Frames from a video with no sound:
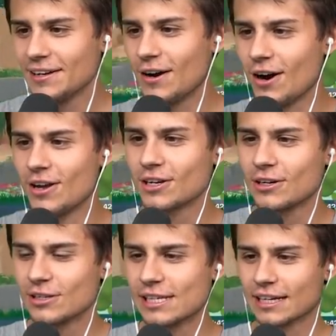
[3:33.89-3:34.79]
Ale
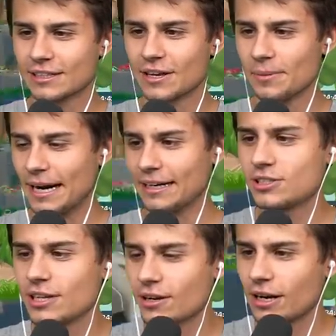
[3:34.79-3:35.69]
kozak. Dobra,
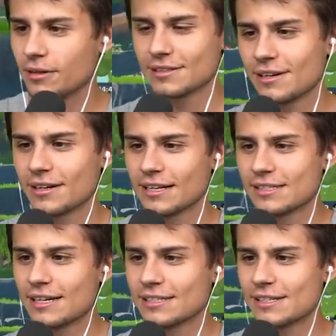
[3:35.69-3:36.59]
Czy ja kolej? Tak
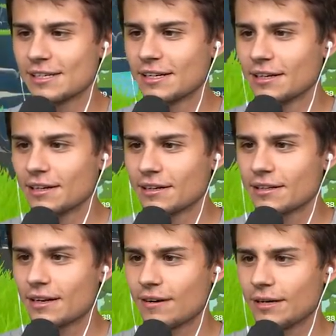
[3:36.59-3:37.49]
jest, teraz ty.
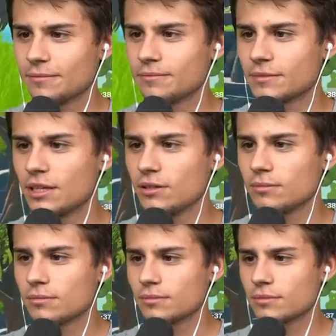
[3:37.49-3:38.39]
Dawaj. I,
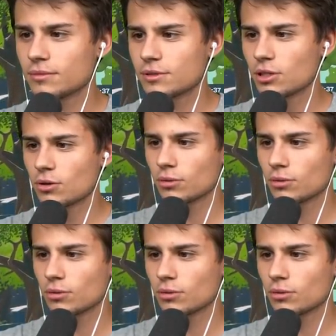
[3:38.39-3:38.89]
co tu?